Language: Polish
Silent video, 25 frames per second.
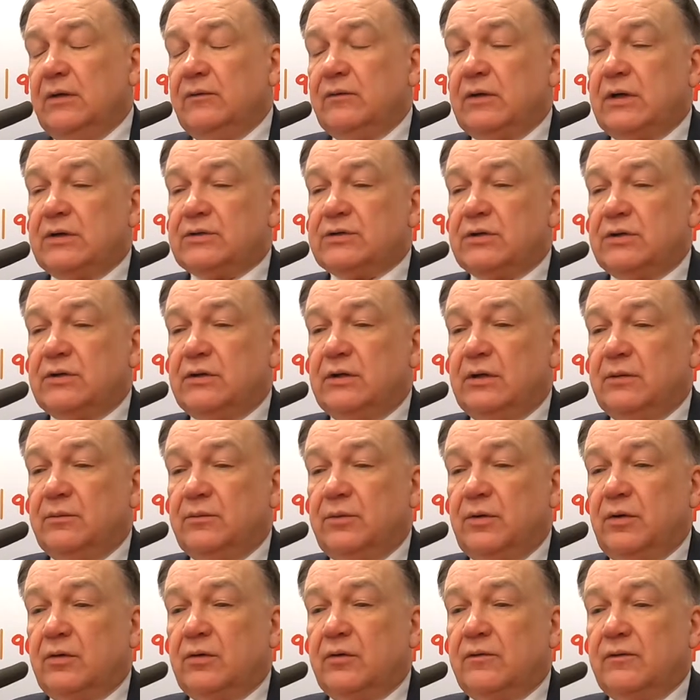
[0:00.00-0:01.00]
wrażenie
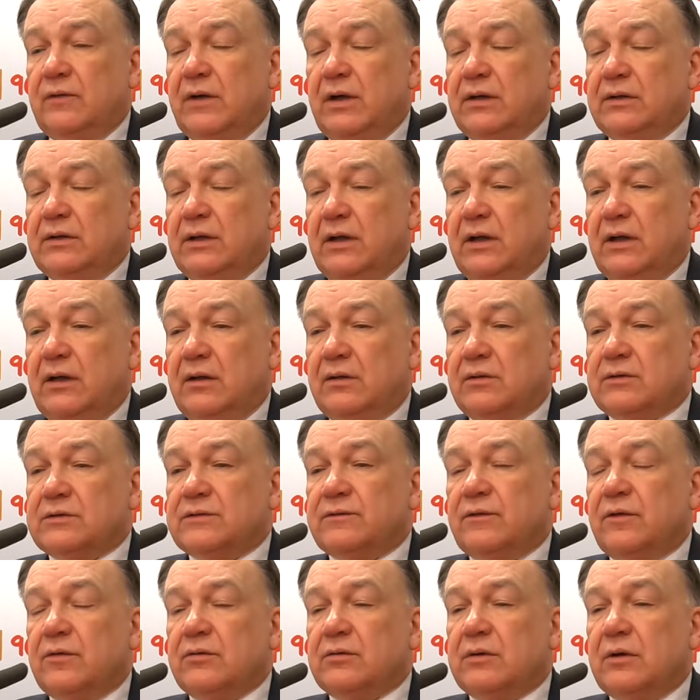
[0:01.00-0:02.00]
blokowania
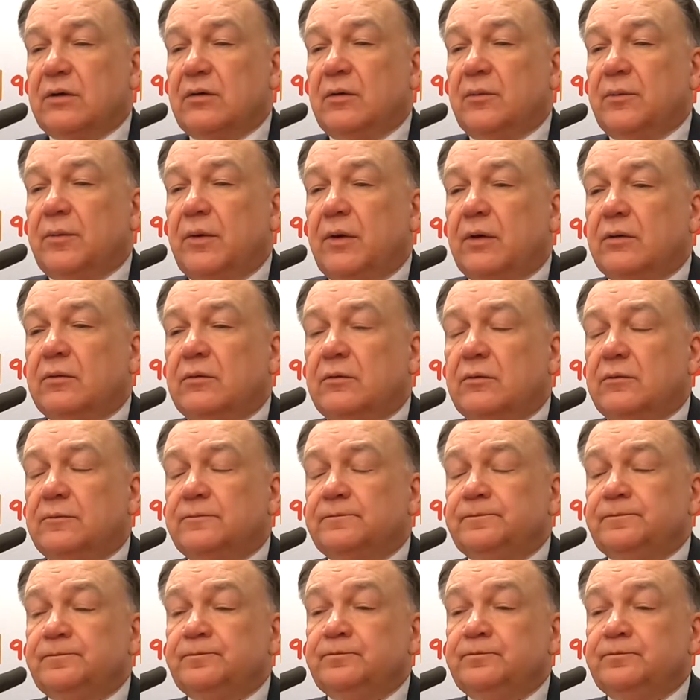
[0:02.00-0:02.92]
rozwoju tego portu.